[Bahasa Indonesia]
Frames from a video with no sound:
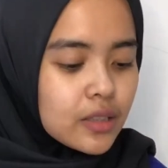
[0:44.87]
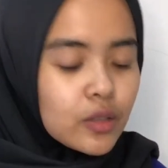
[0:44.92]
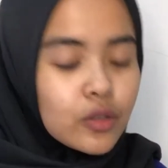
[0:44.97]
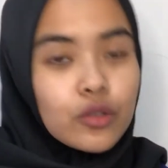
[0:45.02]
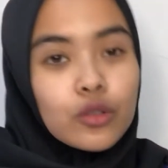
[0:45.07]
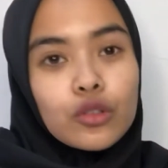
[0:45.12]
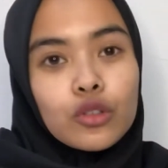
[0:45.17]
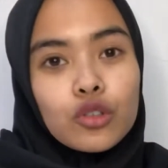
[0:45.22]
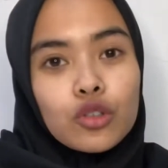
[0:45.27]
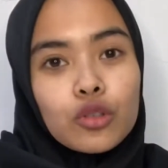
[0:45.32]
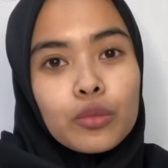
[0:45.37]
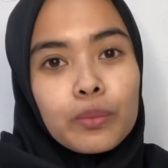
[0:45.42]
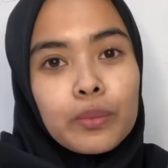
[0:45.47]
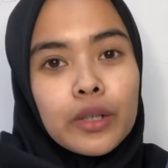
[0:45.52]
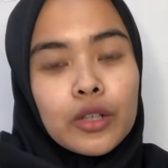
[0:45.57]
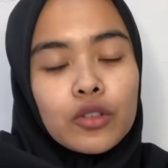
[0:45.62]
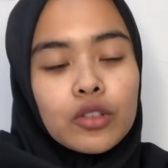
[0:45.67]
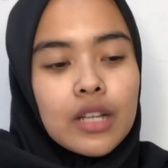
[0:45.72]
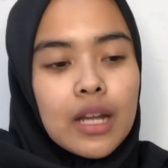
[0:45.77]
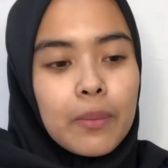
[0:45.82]
untuk
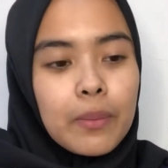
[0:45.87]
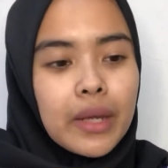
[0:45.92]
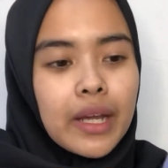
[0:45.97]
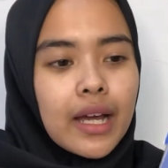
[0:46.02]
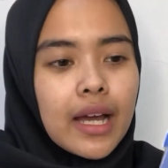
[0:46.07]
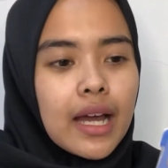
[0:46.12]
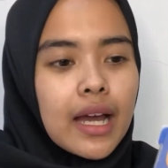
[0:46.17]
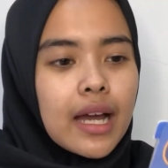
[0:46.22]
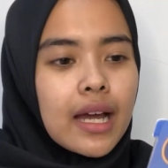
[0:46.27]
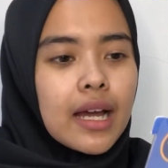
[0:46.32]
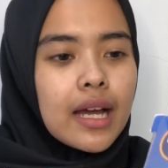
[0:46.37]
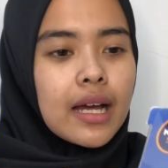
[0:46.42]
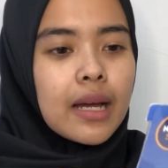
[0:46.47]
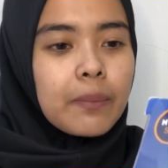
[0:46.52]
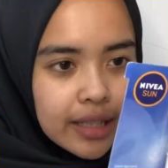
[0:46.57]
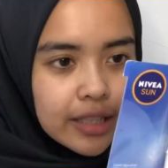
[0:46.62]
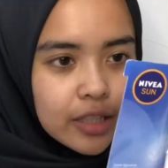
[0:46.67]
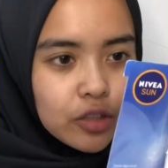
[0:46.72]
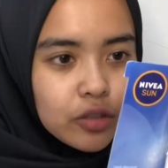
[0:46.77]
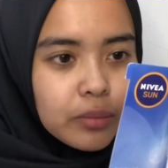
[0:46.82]
pengguna make up
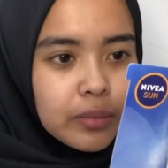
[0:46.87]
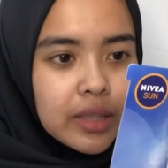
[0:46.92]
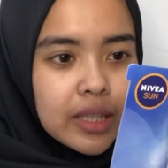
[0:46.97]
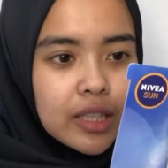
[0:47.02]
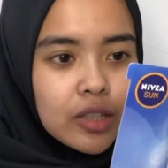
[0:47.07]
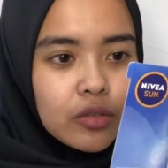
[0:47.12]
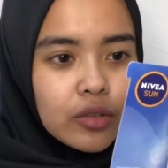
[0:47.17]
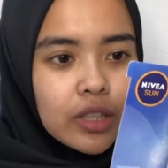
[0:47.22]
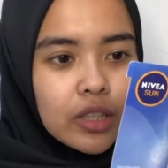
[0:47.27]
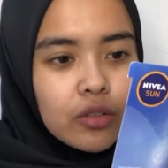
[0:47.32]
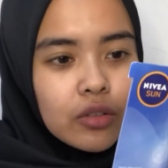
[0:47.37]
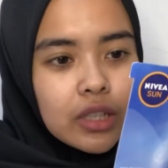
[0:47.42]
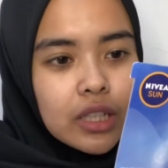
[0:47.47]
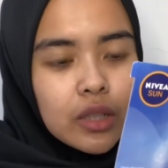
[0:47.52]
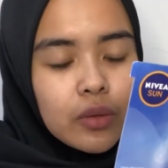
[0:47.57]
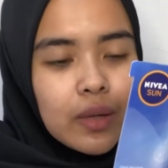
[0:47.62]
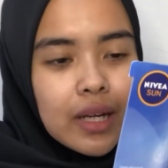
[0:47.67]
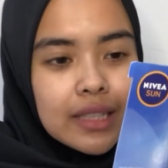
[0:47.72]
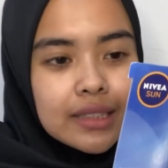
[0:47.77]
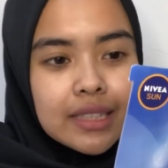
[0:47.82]
ini tuh melindungi kulit
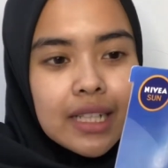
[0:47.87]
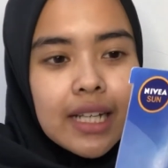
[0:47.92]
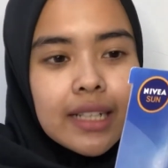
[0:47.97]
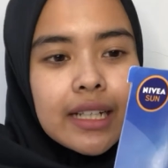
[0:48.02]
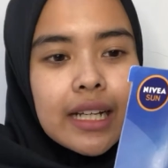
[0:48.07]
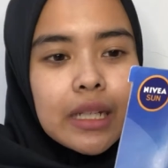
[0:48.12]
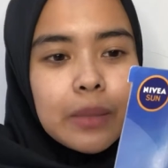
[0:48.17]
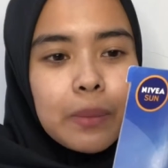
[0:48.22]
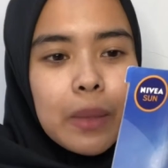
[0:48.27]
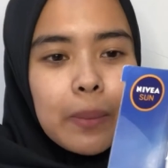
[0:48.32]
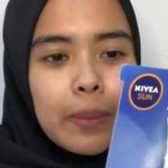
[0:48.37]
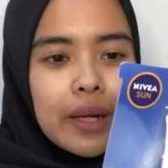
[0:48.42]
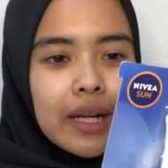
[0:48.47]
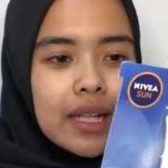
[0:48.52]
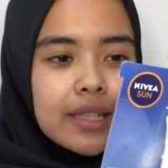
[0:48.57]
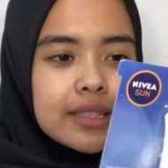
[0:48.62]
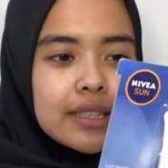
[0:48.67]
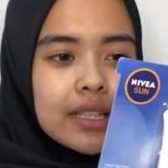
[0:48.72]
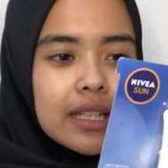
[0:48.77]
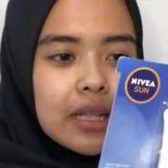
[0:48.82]
wajah dari paparan
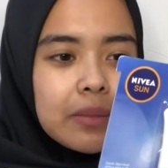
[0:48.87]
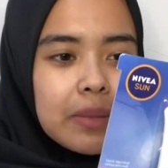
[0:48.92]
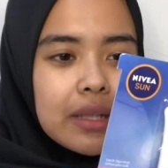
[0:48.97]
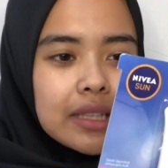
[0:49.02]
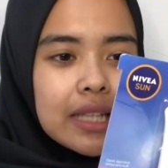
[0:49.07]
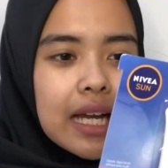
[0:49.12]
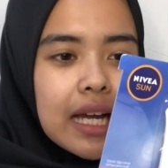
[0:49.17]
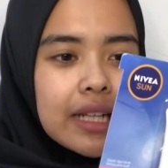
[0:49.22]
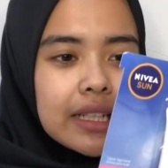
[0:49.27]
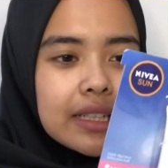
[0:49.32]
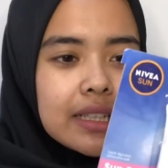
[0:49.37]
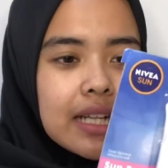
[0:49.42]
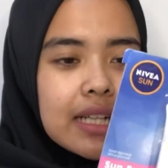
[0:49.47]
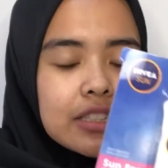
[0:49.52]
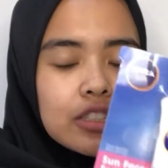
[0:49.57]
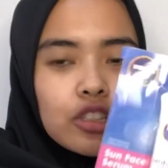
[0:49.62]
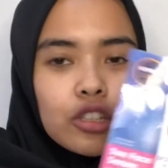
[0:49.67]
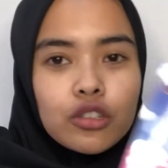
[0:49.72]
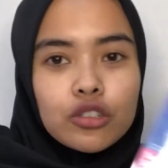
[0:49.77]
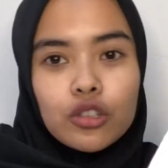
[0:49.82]
sinar matahari dan
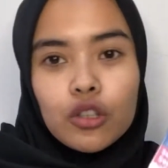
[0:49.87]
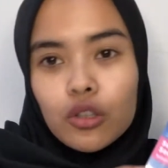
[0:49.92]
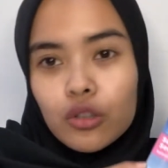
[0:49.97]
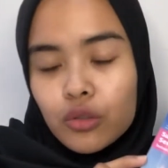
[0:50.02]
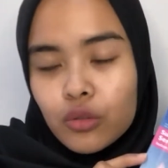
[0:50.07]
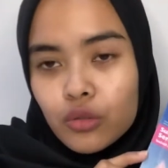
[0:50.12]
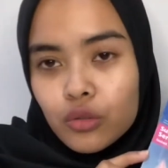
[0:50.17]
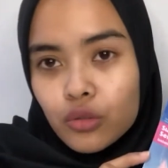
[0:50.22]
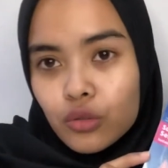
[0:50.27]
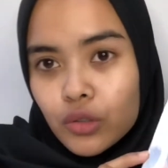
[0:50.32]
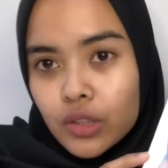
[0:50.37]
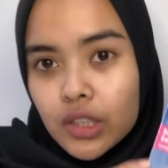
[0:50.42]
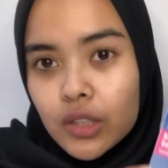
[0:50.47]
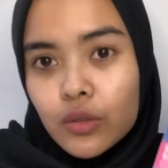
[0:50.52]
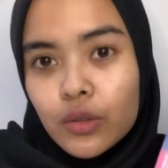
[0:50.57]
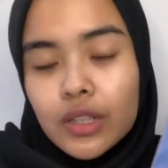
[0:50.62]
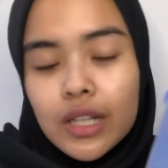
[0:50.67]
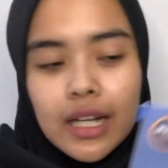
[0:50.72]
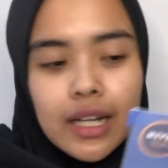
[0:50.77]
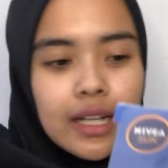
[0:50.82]
cocok untuk
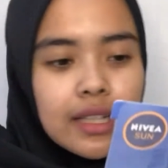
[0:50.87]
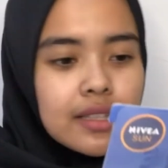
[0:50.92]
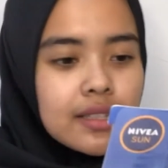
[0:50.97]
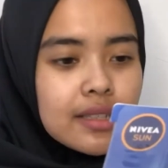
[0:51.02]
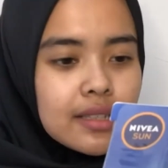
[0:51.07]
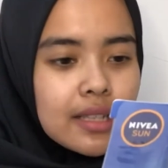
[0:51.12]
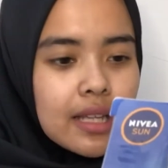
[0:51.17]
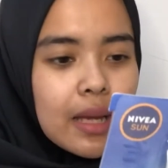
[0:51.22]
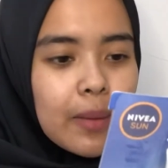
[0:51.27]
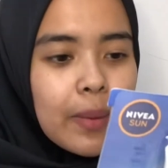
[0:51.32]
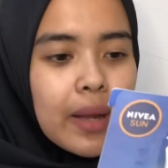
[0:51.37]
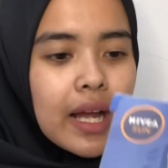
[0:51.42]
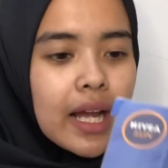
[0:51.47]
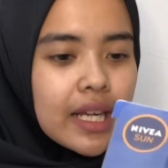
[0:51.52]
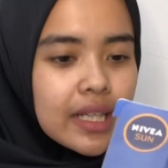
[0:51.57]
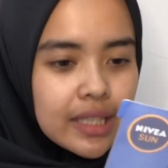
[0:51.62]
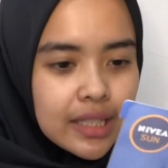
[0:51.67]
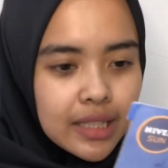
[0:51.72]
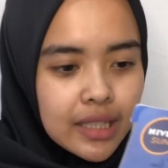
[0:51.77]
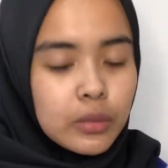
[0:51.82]
digunakan setiap
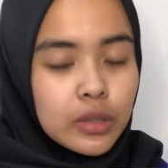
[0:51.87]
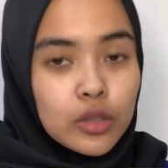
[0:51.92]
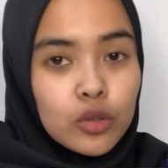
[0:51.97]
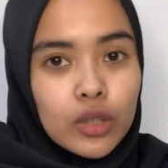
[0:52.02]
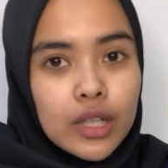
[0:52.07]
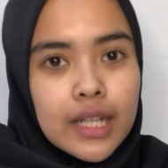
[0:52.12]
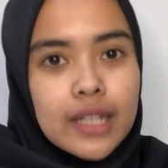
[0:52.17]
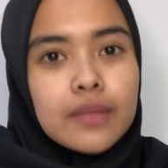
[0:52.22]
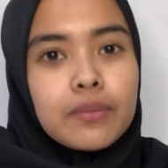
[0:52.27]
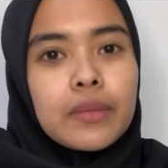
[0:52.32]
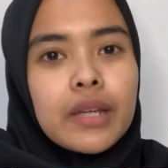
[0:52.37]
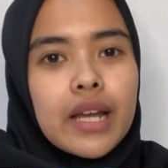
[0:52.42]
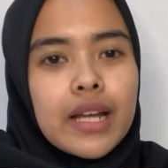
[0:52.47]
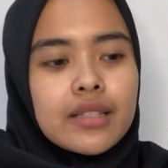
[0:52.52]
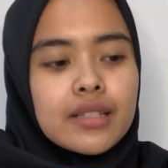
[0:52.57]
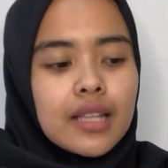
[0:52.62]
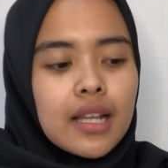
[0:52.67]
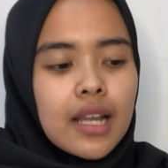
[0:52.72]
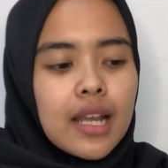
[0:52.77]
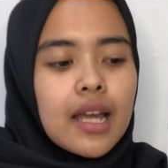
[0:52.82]
hari kebetulan
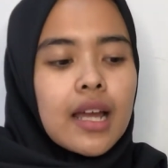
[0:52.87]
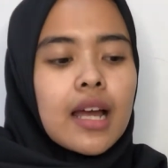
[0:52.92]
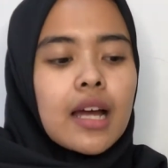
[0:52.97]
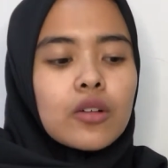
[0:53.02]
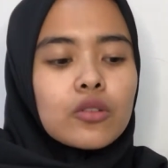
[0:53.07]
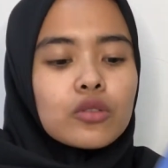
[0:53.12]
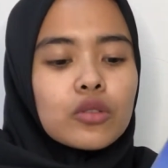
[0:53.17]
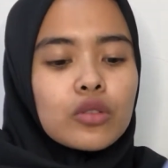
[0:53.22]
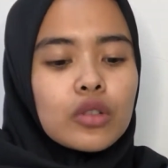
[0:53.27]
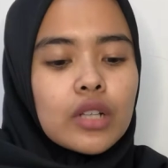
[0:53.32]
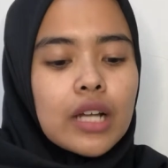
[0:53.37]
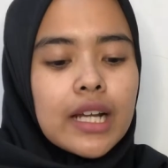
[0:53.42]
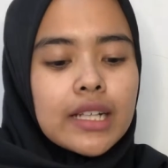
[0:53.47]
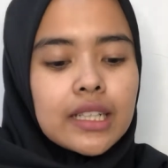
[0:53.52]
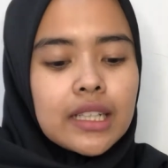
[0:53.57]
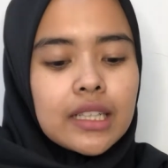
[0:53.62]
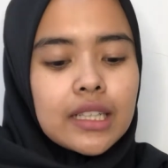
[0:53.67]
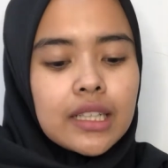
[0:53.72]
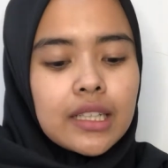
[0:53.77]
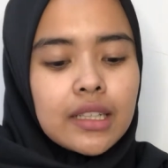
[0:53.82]
biasalah aku hari
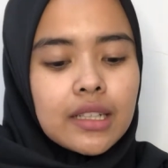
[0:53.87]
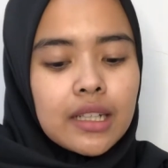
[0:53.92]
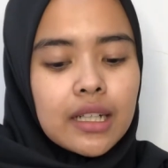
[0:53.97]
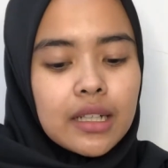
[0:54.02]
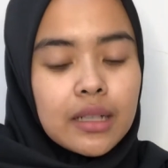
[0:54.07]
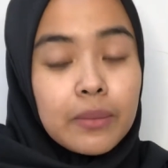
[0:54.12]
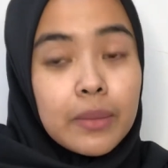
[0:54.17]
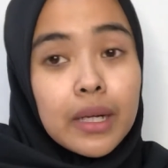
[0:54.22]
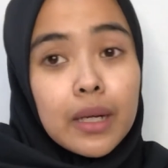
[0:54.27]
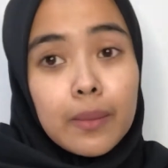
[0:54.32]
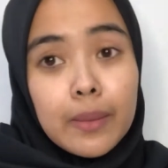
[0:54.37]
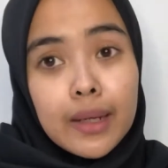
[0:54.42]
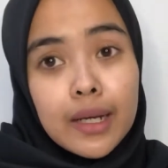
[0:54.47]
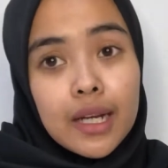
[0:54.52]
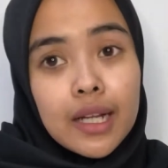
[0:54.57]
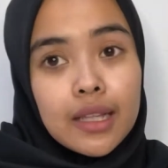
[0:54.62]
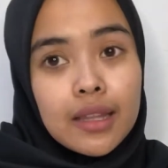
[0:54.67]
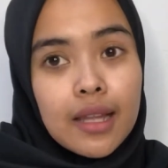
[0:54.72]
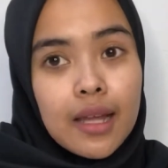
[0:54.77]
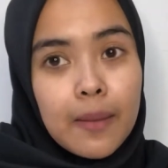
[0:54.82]
ini gak
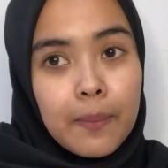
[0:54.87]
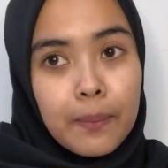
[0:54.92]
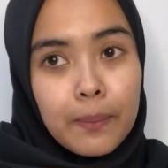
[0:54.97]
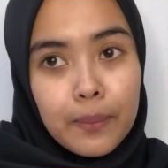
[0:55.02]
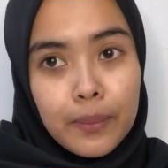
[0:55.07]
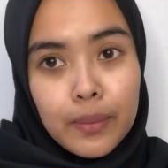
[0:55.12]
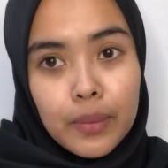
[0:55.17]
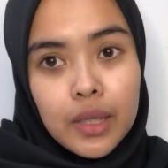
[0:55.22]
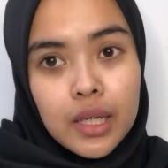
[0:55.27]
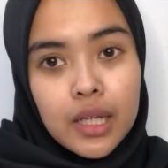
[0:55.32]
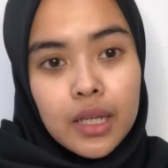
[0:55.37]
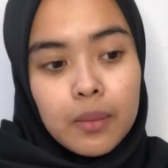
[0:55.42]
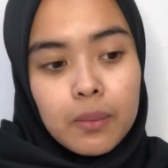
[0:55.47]
kemana-mana tapi rapi,